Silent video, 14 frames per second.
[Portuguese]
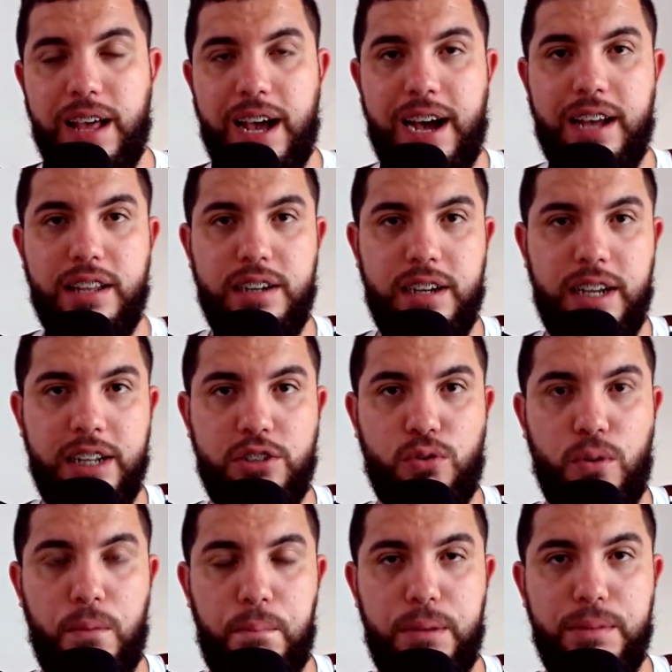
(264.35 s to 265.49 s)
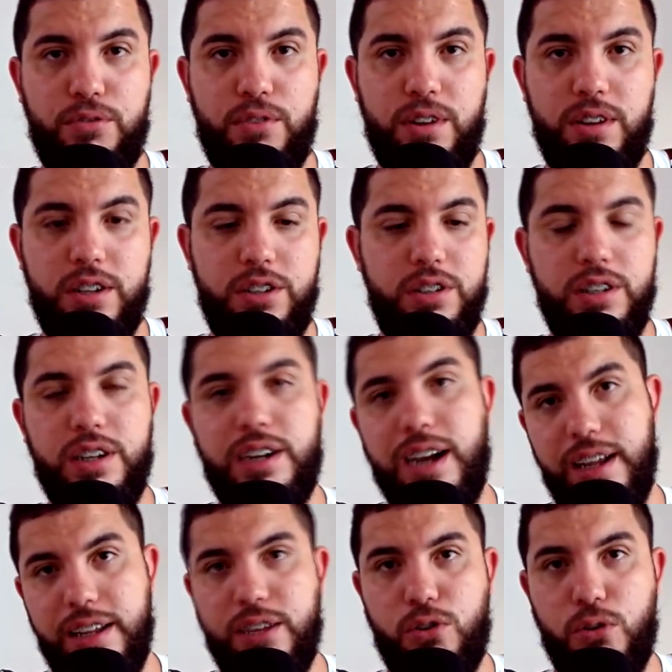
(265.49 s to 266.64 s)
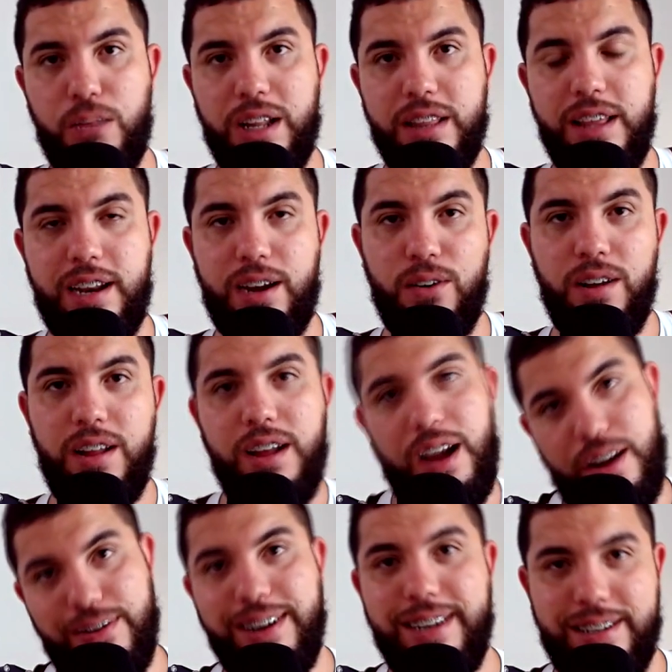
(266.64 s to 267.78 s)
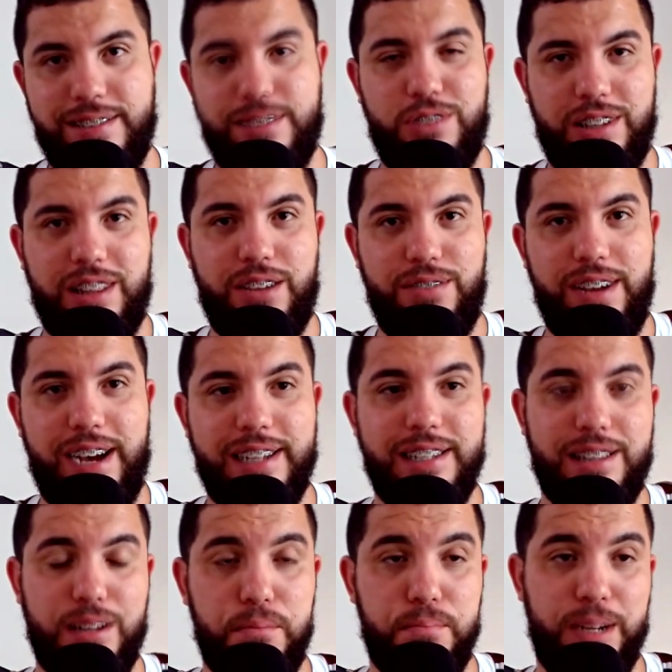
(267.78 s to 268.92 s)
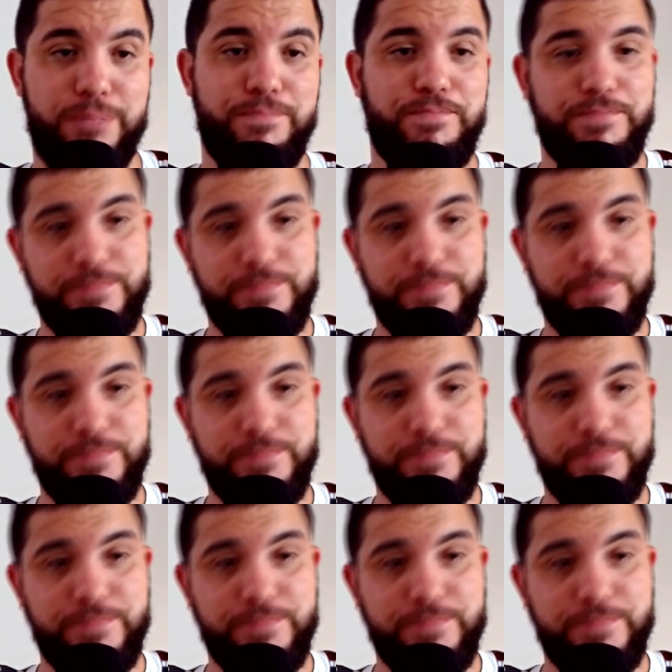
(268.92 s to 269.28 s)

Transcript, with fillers: Alan rende como primeiro volante e Caio Henrique como lateral. A avaliação já estava errada também.